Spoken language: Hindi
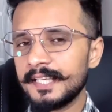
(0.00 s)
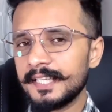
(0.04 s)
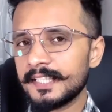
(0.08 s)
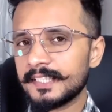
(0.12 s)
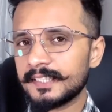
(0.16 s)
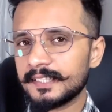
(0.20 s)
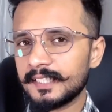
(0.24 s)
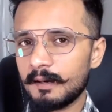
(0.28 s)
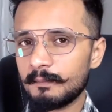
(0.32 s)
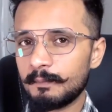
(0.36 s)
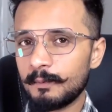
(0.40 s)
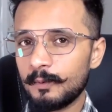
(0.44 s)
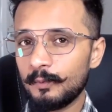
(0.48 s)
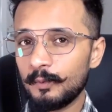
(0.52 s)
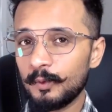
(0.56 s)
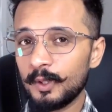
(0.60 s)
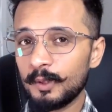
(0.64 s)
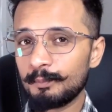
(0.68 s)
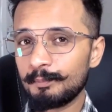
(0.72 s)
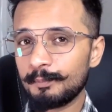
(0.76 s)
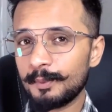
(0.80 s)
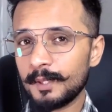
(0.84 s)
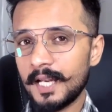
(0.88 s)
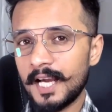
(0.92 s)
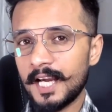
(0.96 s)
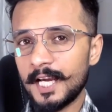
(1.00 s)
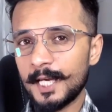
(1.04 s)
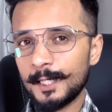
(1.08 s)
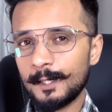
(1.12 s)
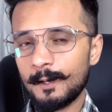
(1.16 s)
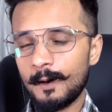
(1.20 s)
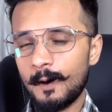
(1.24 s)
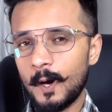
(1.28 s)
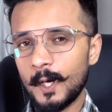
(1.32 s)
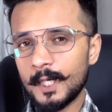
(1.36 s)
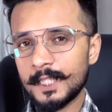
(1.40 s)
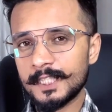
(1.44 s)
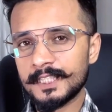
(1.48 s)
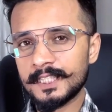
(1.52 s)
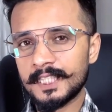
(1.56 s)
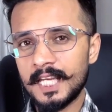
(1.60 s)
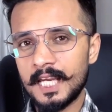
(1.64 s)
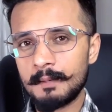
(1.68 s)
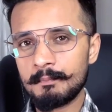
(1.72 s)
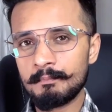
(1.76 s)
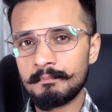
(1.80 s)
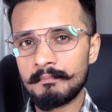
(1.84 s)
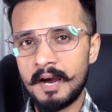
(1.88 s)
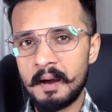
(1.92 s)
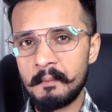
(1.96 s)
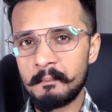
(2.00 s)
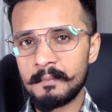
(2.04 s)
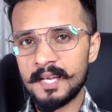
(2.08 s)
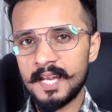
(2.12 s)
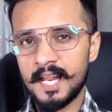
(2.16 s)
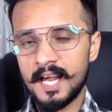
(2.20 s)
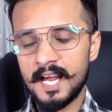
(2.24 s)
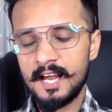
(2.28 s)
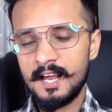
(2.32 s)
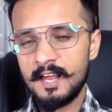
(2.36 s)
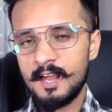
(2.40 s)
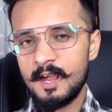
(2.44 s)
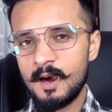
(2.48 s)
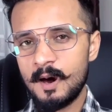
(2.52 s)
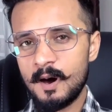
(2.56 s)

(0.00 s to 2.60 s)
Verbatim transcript: इसका फुल प्लान और इसके मामला